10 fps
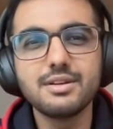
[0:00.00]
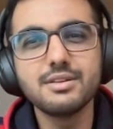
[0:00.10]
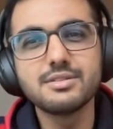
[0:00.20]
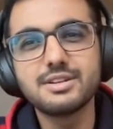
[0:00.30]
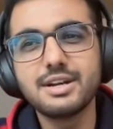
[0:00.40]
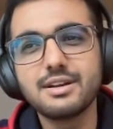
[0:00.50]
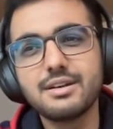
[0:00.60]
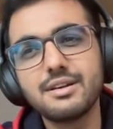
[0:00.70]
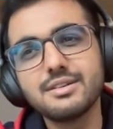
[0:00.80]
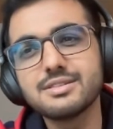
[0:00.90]
स्टेट
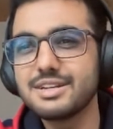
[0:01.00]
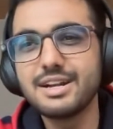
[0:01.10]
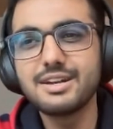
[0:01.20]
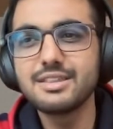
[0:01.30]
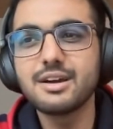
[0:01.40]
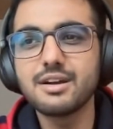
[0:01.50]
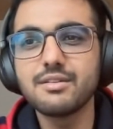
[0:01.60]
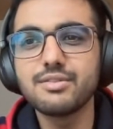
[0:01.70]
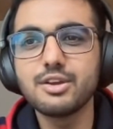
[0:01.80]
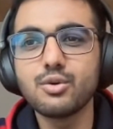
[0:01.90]
स्टेट ही था
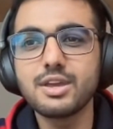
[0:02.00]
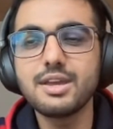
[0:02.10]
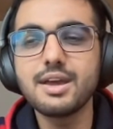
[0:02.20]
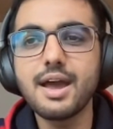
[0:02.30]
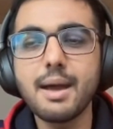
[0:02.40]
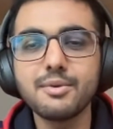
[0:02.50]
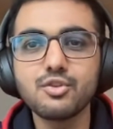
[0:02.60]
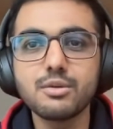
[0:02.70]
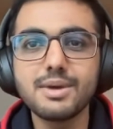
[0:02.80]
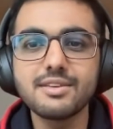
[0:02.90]
काफी क्योंकि
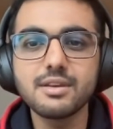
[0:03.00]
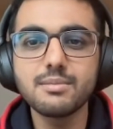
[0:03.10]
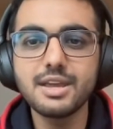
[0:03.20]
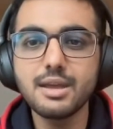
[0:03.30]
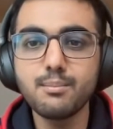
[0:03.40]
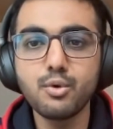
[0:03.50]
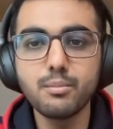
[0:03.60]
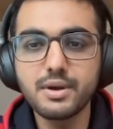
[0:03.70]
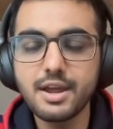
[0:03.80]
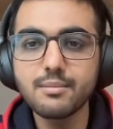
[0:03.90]
एमेजोन में ऐसा भी है कि
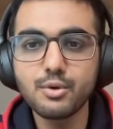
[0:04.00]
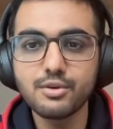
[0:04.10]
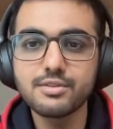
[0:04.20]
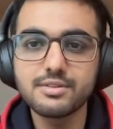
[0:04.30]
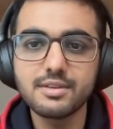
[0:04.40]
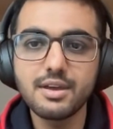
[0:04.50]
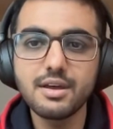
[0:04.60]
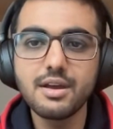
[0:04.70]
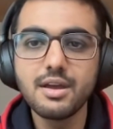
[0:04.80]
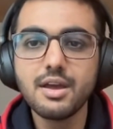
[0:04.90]
बुमरैंग प्रोसेस है
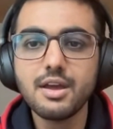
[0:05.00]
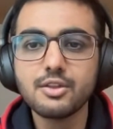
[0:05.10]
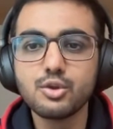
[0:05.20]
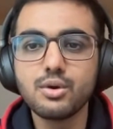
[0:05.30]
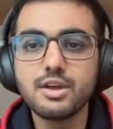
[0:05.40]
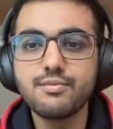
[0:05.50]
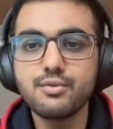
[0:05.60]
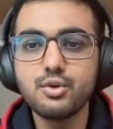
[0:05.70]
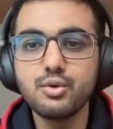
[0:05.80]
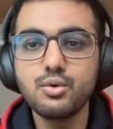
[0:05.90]
तो
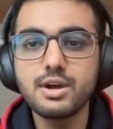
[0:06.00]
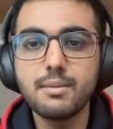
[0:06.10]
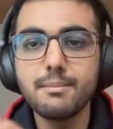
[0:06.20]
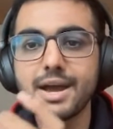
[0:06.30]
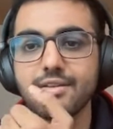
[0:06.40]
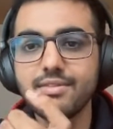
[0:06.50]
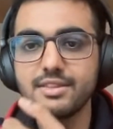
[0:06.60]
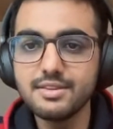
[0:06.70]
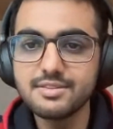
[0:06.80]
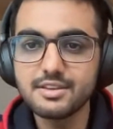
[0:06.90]
इफ यू कम बैक
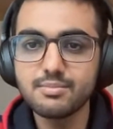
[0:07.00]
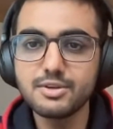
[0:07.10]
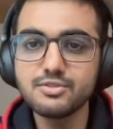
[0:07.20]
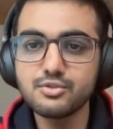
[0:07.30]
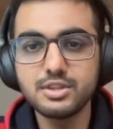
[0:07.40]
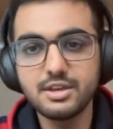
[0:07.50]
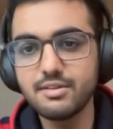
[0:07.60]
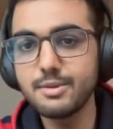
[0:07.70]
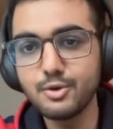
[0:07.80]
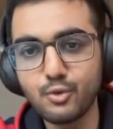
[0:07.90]
विद इन सिक्स मंथ्स सो देर
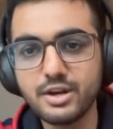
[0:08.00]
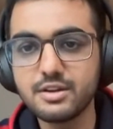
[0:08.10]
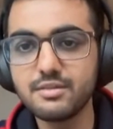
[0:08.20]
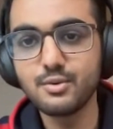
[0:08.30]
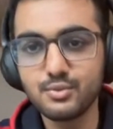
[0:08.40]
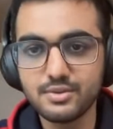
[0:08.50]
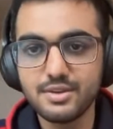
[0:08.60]
विल बी नो इंटरव्यूज